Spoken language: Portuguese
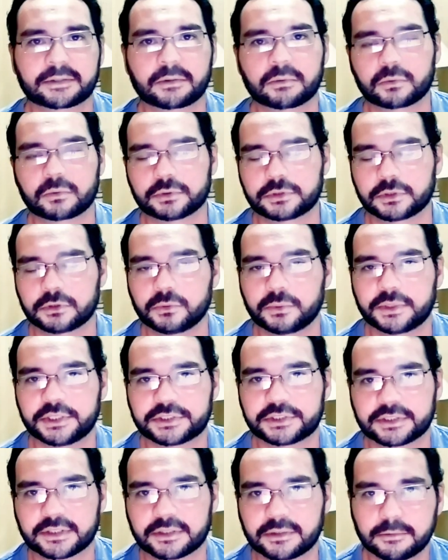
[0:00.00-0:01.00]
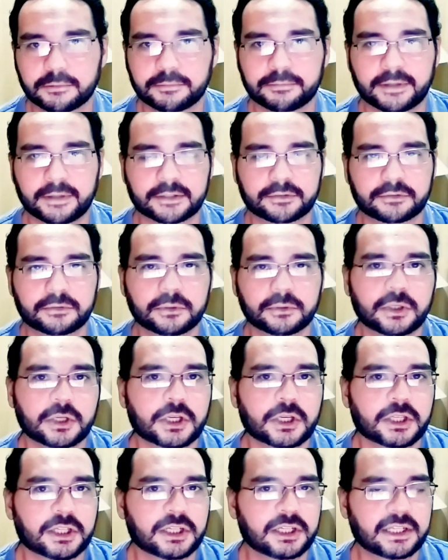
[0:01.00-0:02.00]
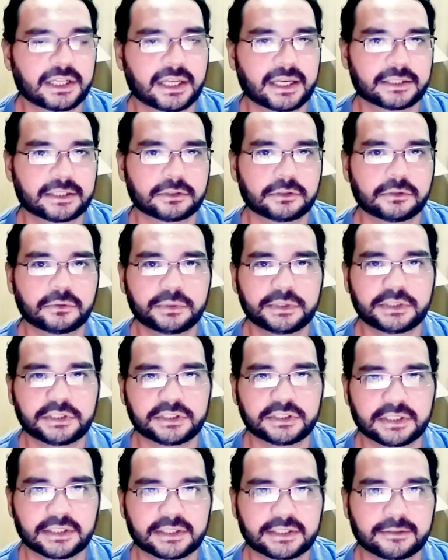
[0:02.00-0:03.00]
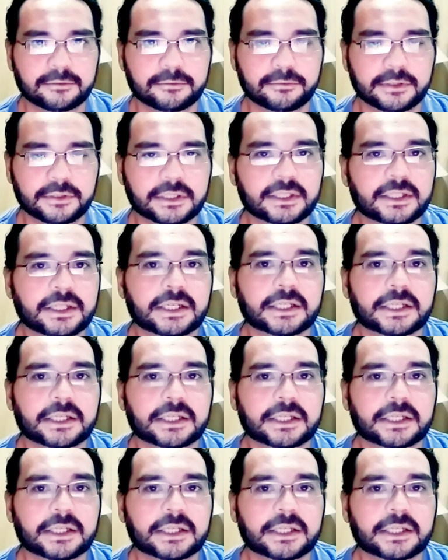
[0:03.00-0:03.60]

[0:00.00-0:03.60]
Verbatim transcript: que é um conteúdo extra que eu faço lá no IGTV.